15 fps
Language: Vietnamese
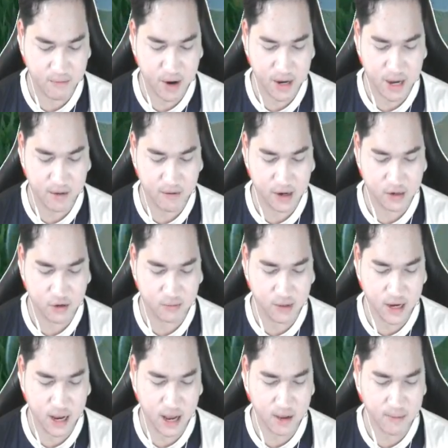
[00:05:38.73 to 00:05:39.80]
vay kia vào chôm
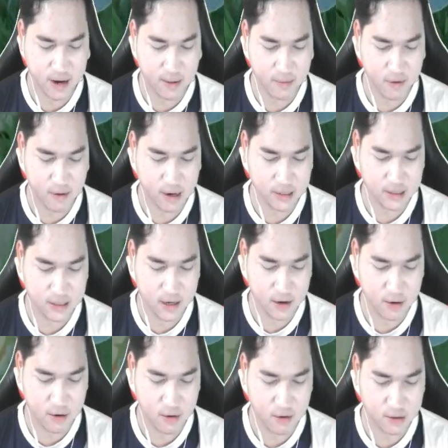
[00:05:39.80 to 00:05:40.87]
tiết ai, bọn em cô let's
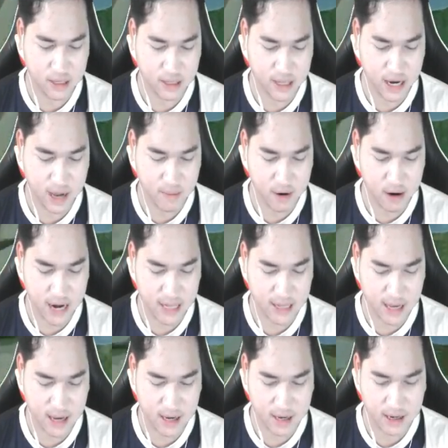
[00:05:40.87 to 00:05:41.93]
go, tao tiết ai bọn nạn
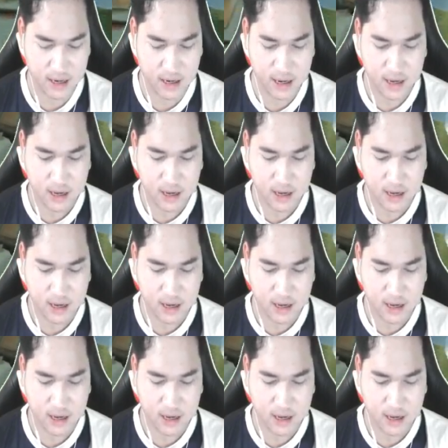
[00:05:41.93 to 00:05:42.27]
tứ.